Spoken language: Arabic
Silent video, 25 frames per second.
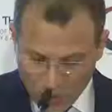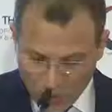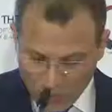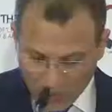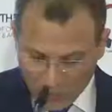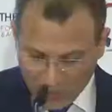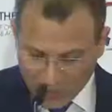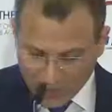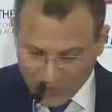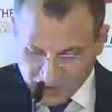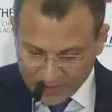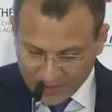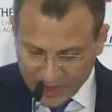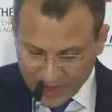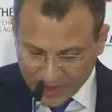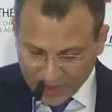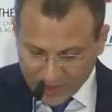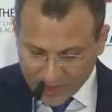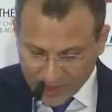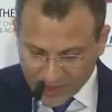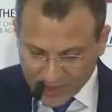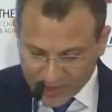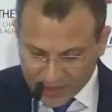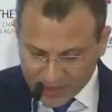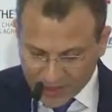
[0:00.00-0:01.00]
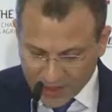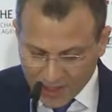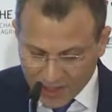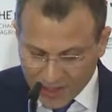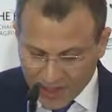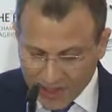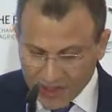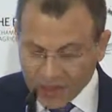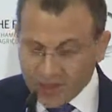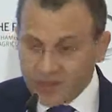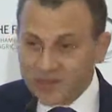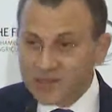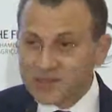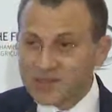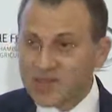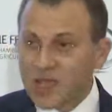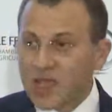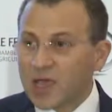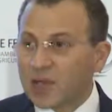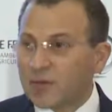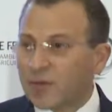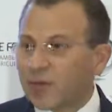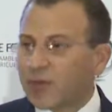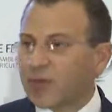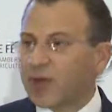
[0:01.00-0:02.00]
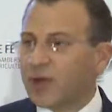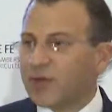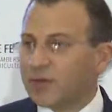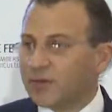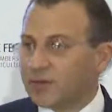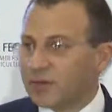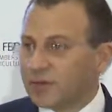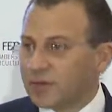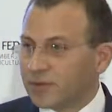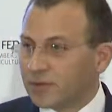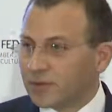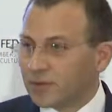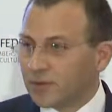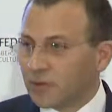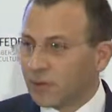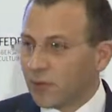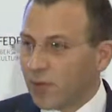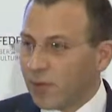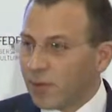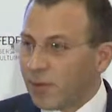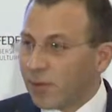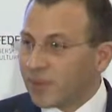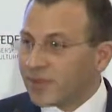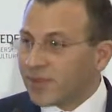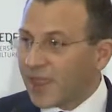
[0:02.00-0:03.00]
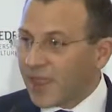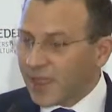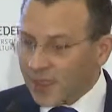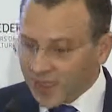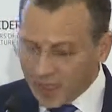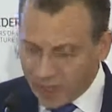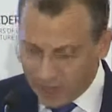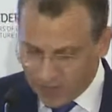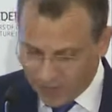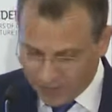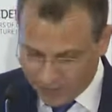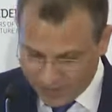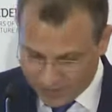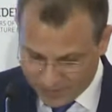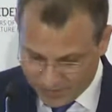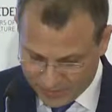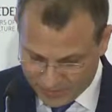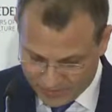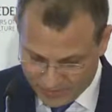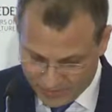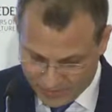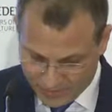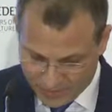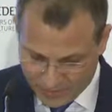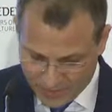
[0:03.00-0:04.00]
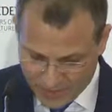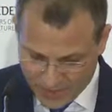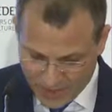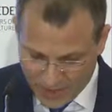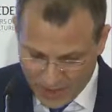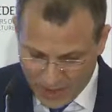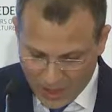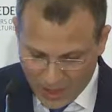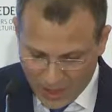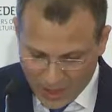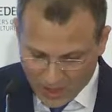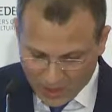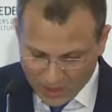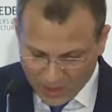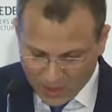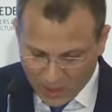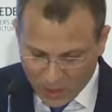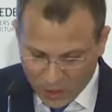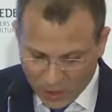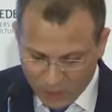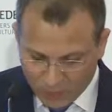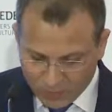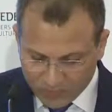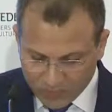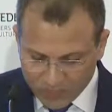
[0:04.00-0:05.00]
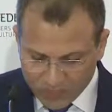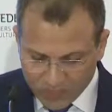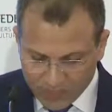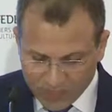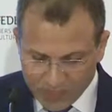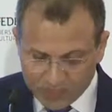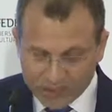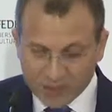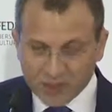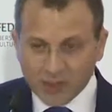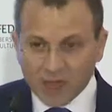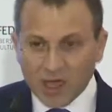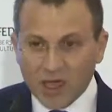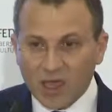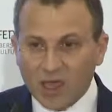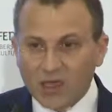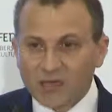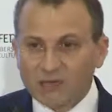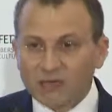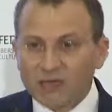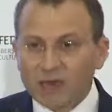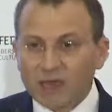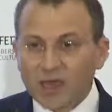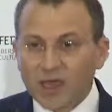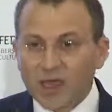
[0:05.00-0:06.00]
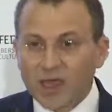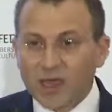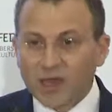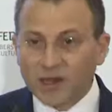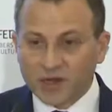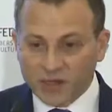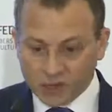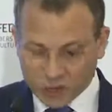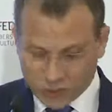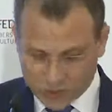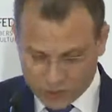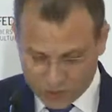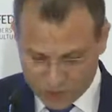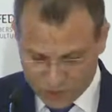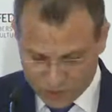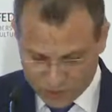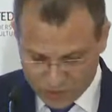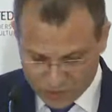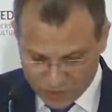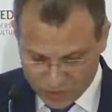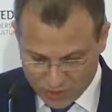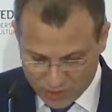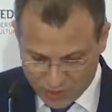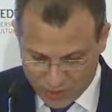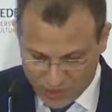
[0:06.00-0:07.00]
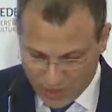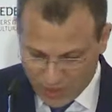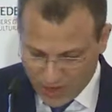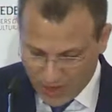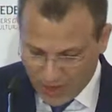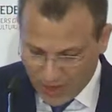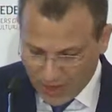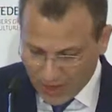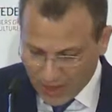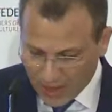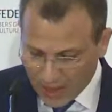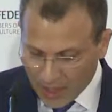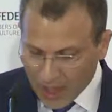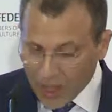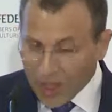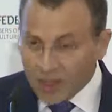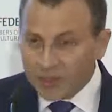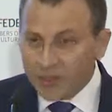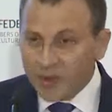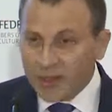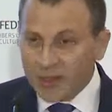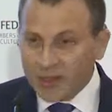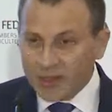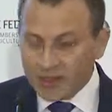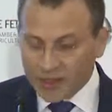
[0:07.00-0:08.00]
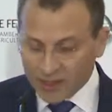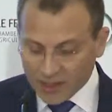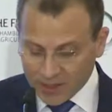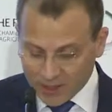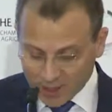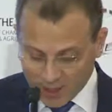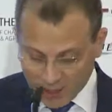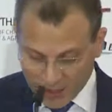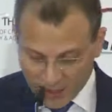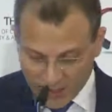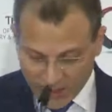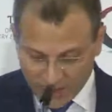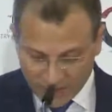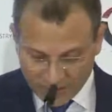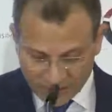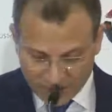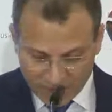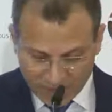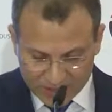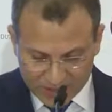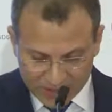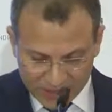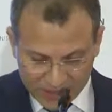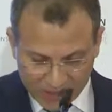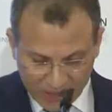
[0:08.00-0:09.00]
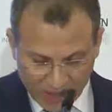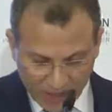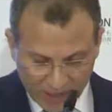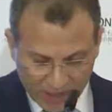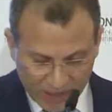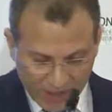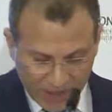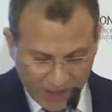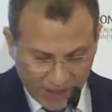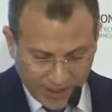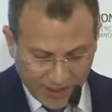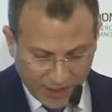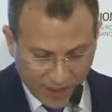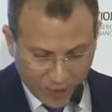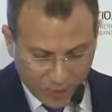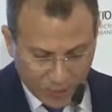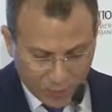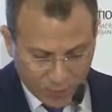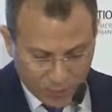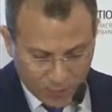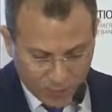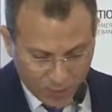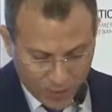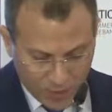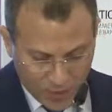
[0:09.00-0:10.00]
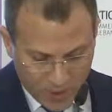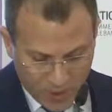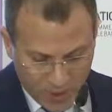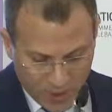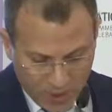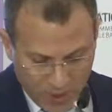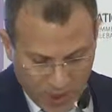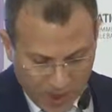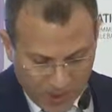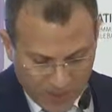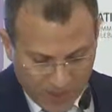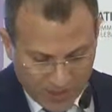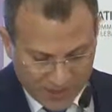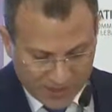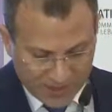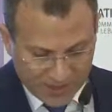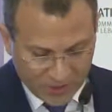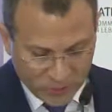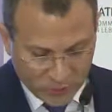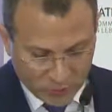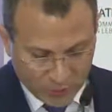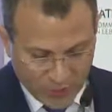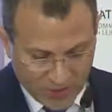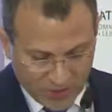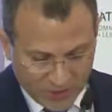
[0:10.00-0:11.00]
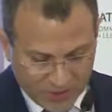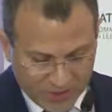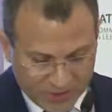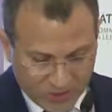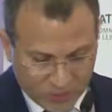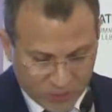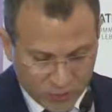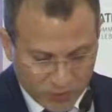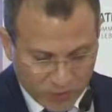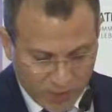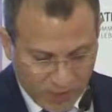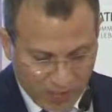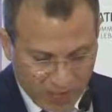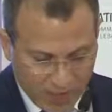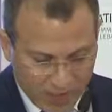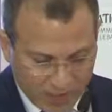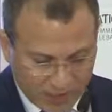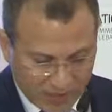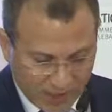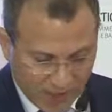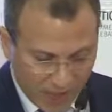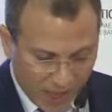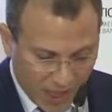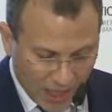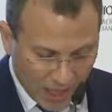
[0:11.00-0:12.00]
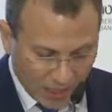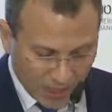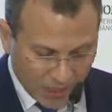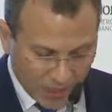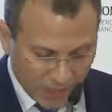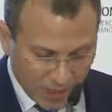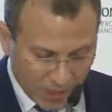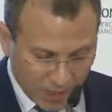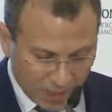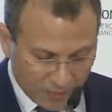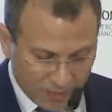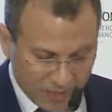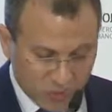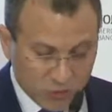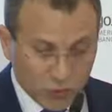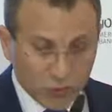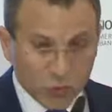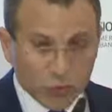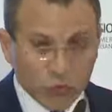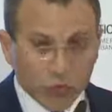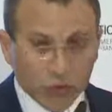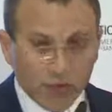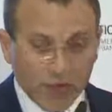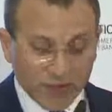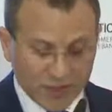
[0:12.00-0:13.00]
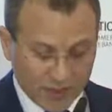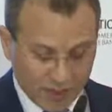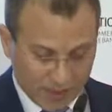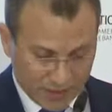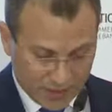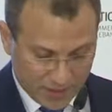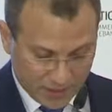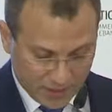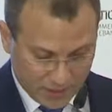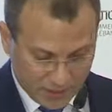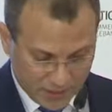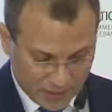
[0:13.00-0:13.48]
وقد أقررنا سابقا ومبدئيا حقهم في الاقتراع في الخارج على أمل أن نصل إلى اليوم الذي يمارسون هذا الحق بسهولة